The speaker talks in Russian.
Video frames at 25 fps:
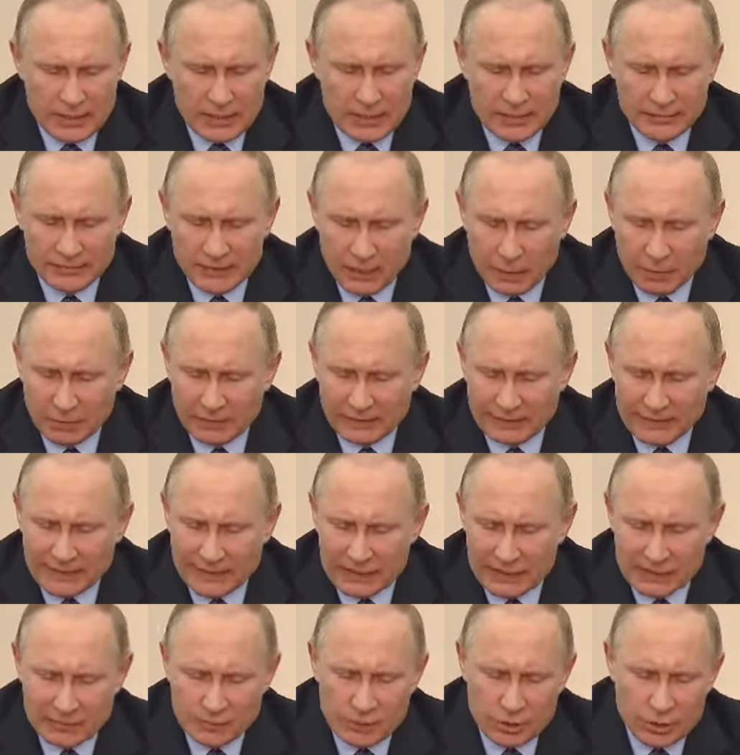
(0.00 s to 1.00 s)
временное
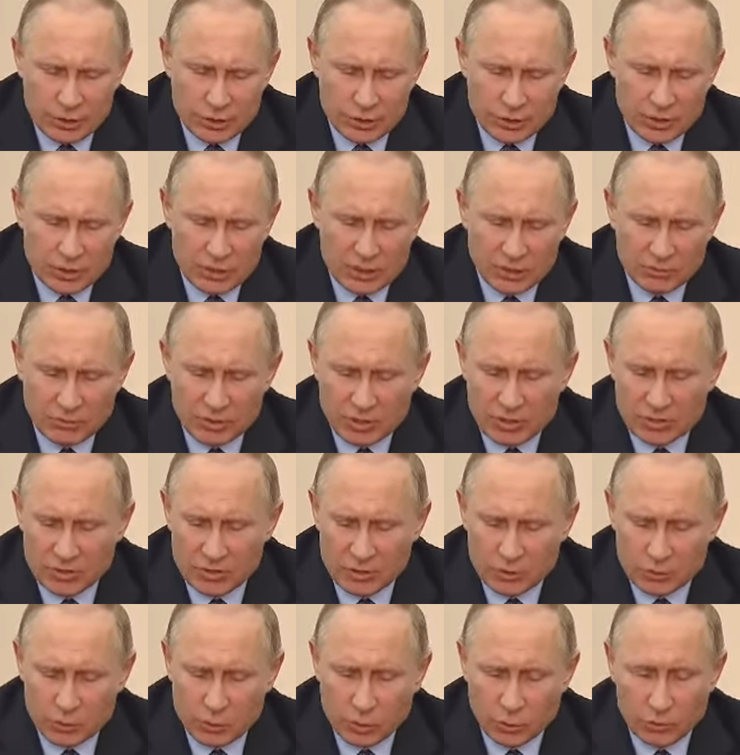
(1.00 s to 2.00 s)
размещение,
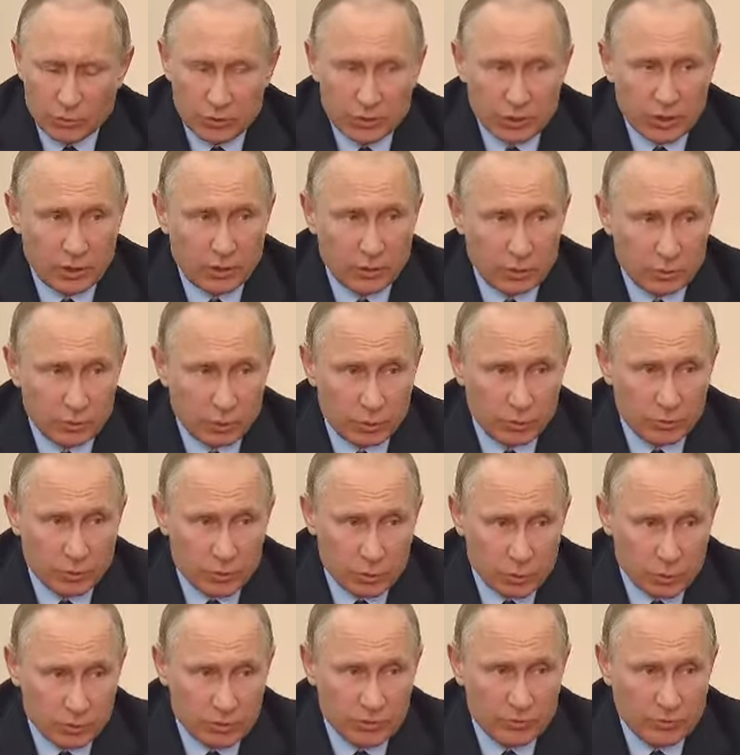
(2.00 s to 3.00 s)
медицинскую и материальную
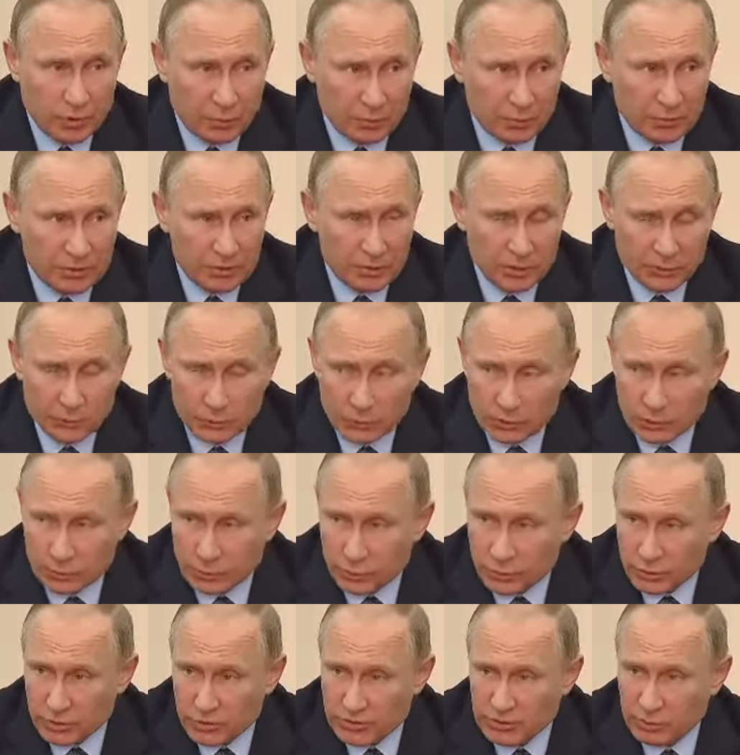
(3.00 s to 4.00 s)
помощь. Ну, мы с вами по телефонам
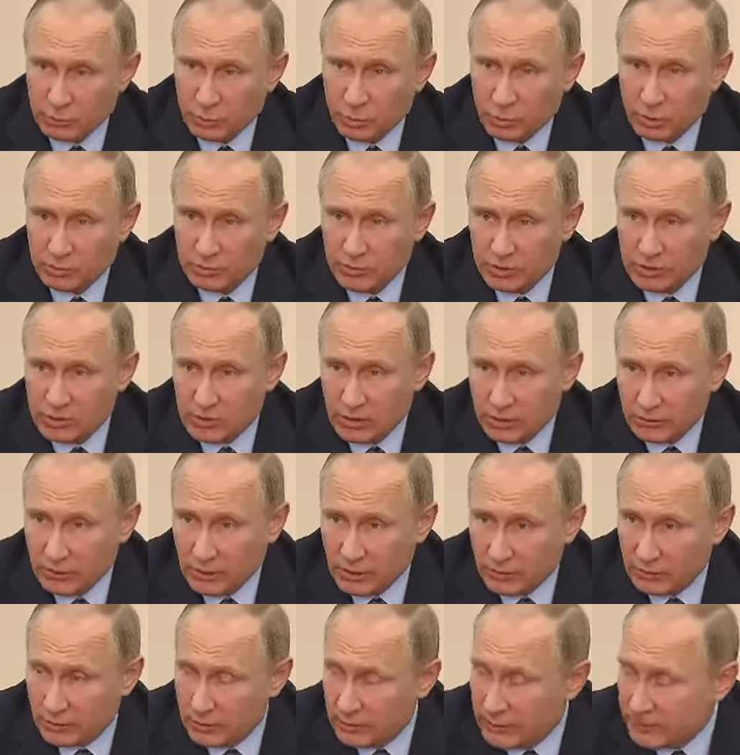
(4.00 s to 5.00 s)
уже со многими
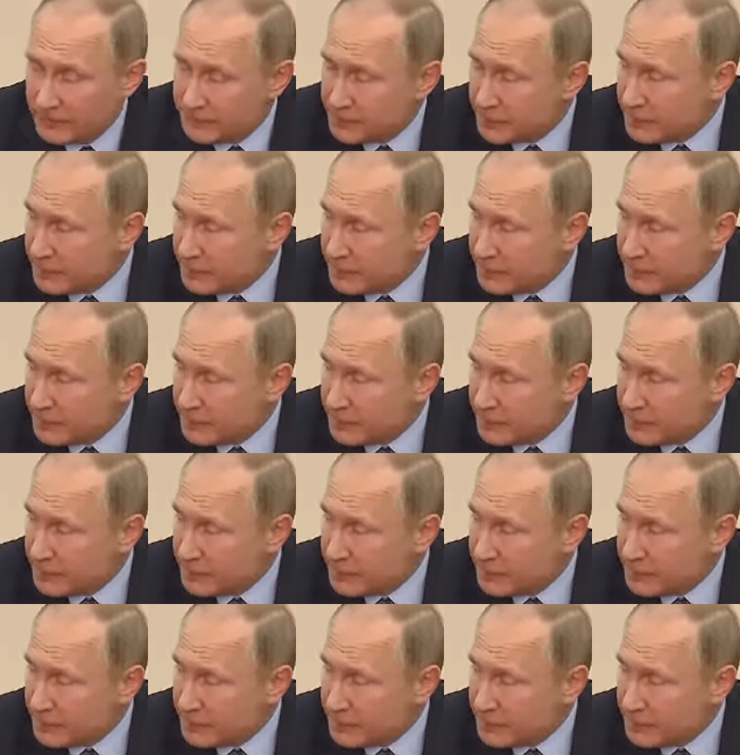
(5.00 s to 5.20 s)
разговаривали.